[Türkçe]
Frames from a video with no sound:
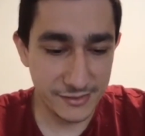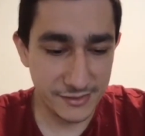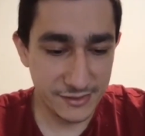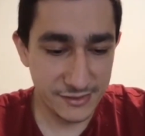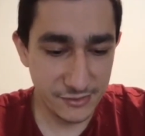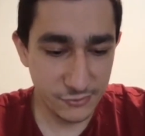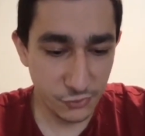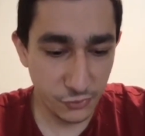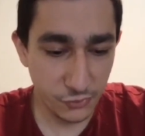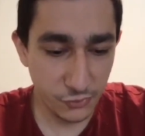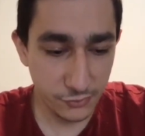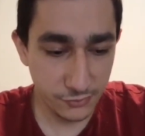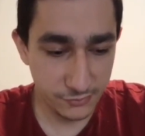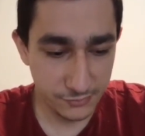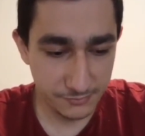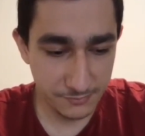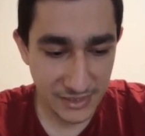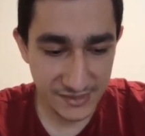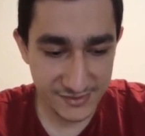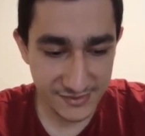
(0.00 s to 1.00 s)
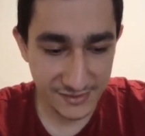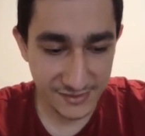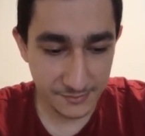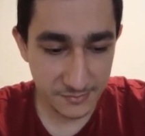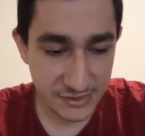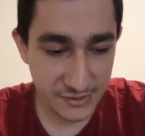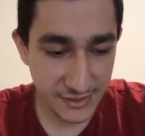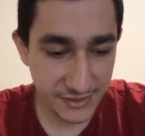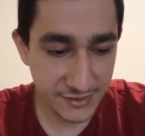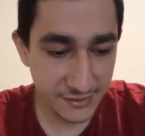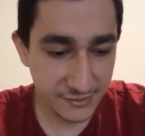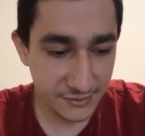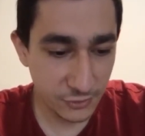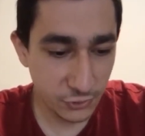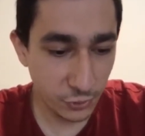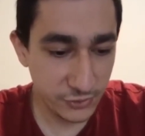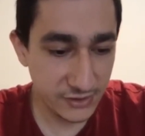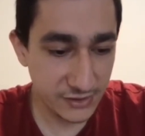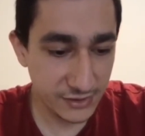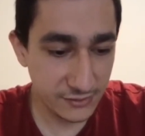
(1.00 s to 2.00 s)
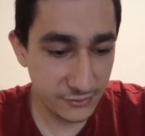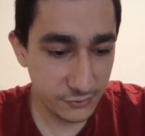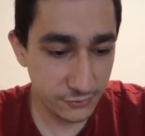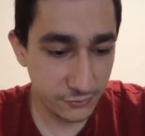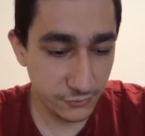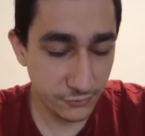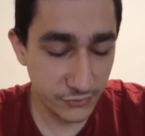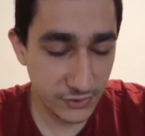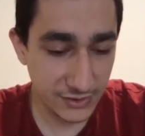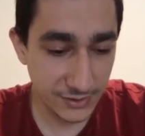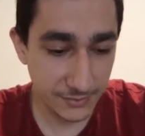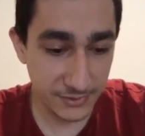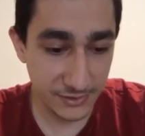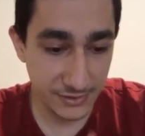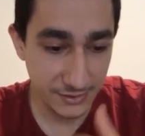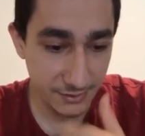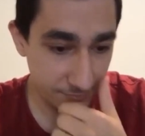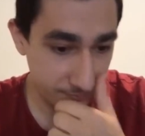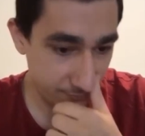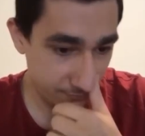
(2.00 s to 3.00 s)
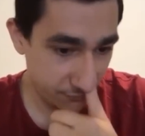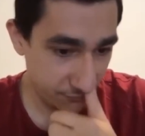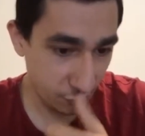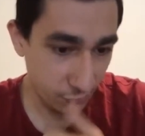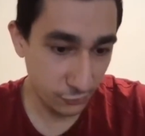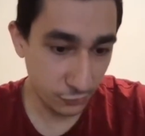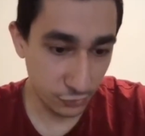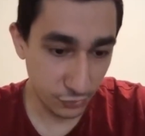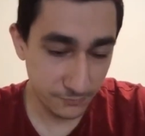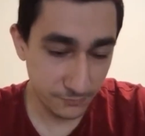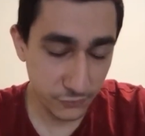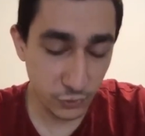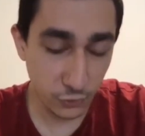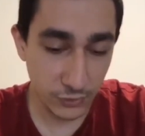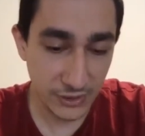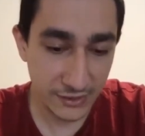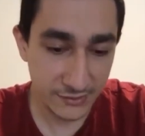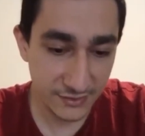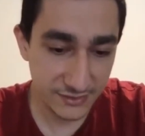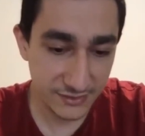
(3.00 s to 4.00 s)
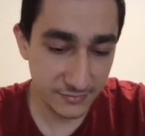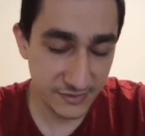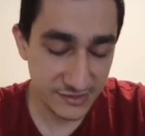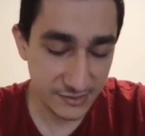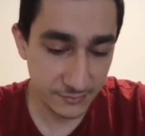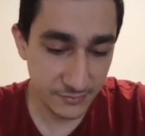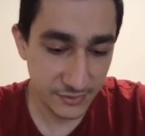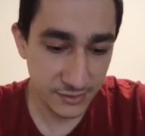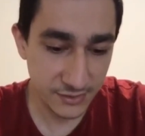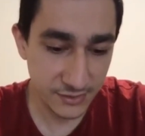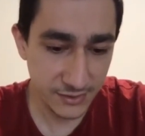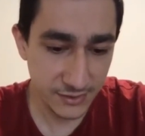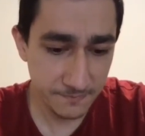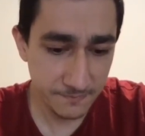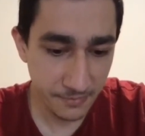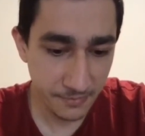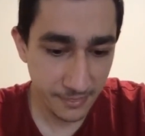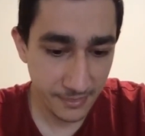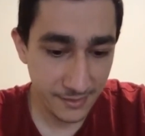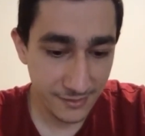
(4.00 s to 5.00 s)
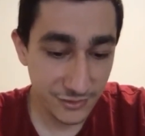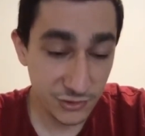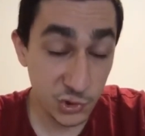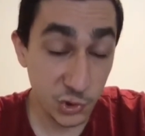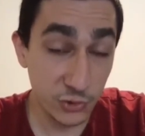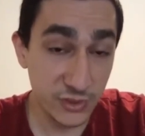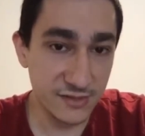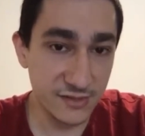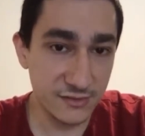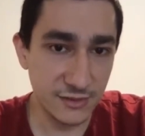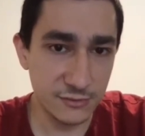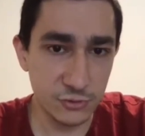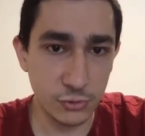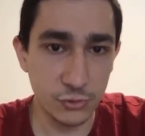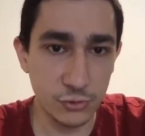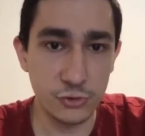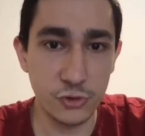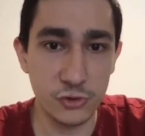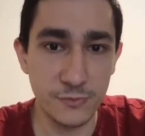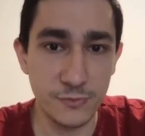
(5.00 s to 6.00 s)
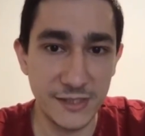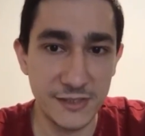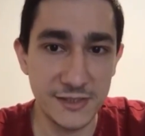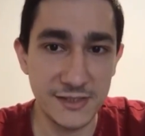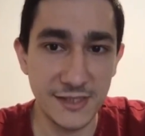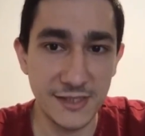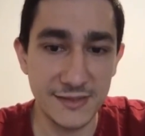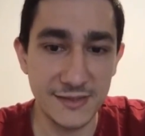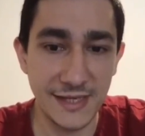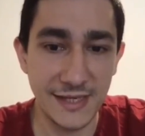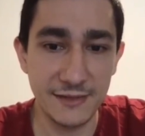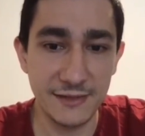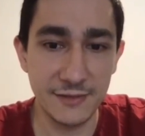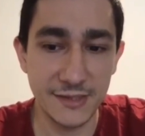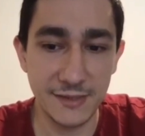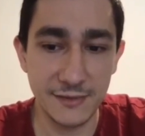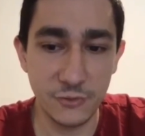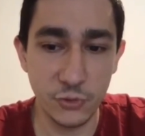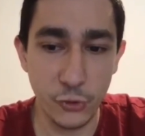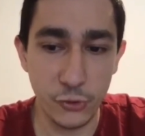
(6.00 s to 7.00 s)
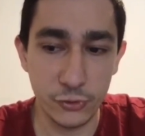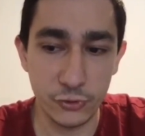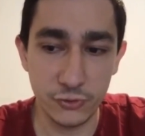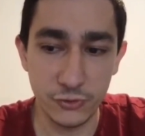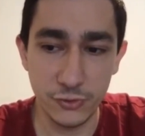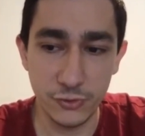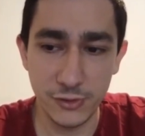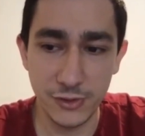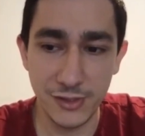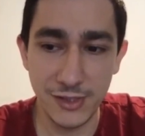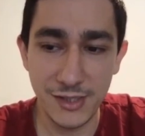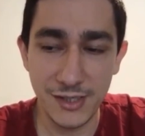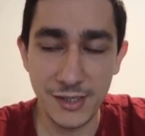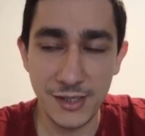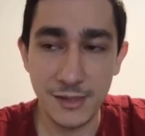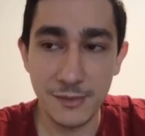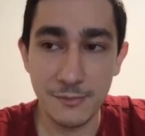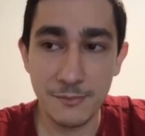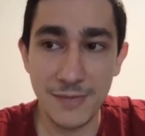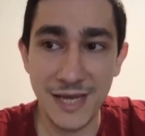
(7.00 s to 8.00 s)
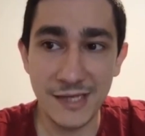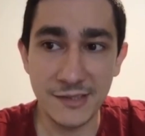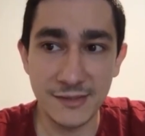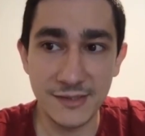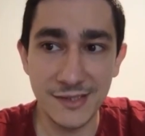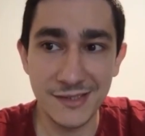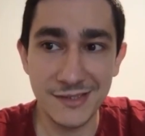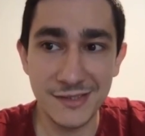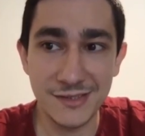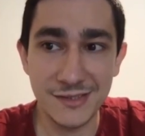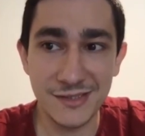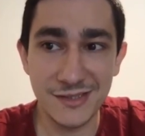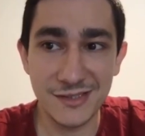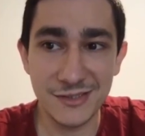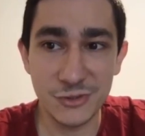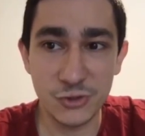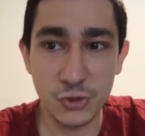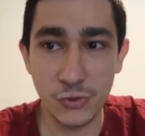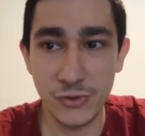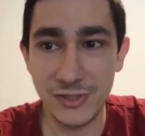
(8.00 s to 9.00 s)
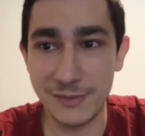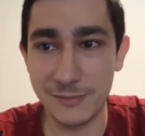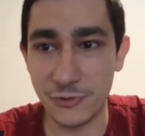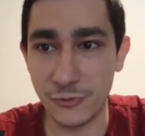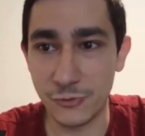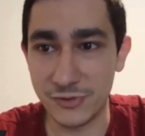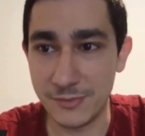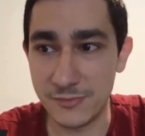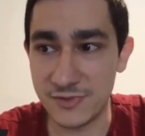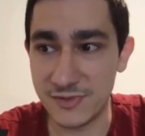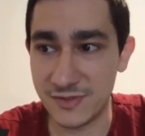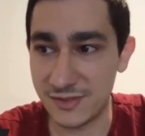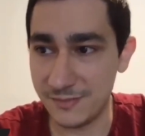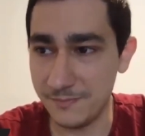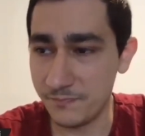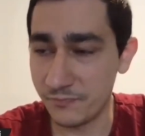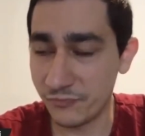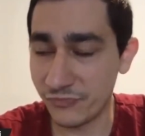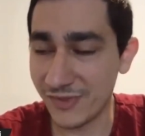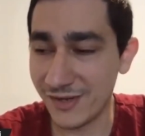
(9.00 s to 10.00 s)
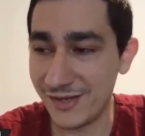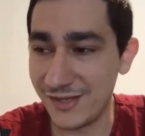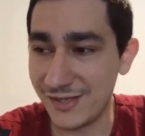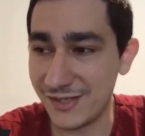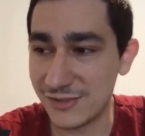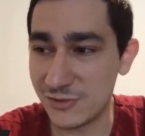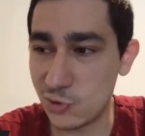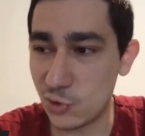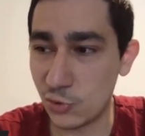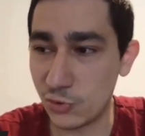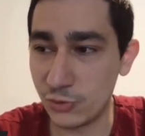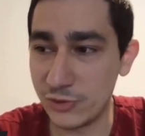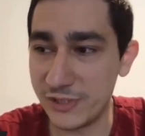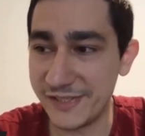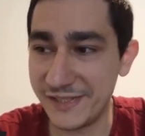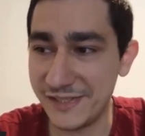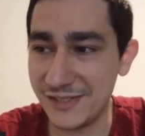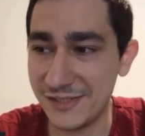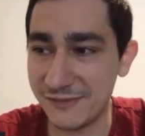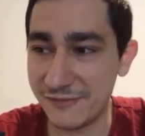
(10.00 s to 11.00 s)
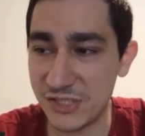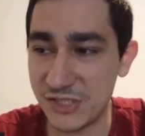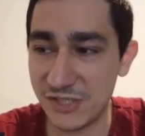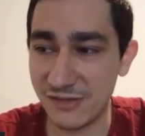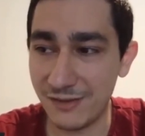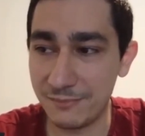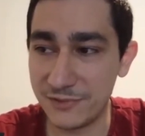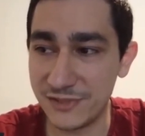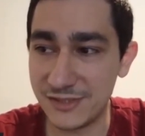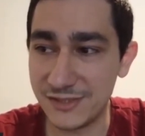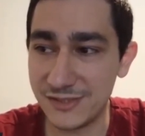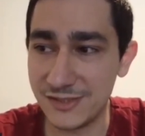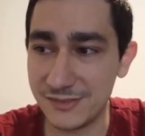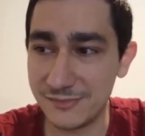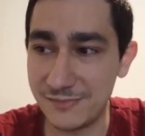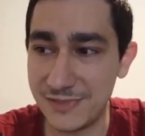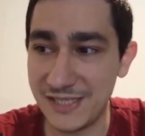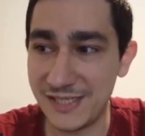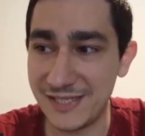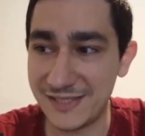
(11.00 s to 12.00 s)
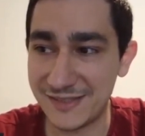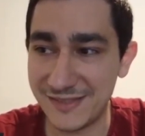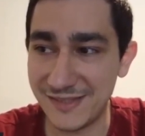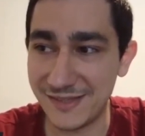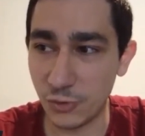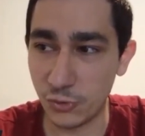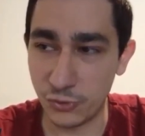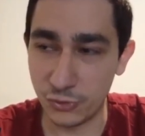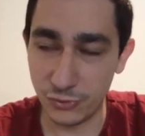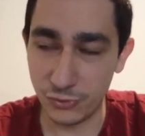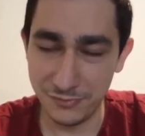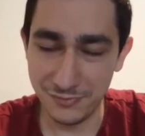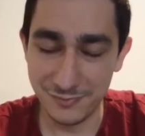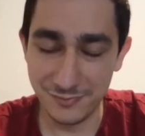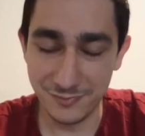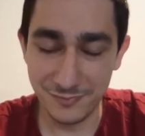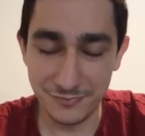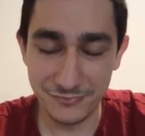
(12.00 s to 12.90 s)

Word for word: işte o bahsettiğim Cracking the Coding Interview kitabını okudum, konu anlatım kısımlarını. Sonrasında soru çözmek için yeterli vakit yoktu. Ben de şöyle bir yöntem izledim. Soruları ve cevapları birlikte okudum.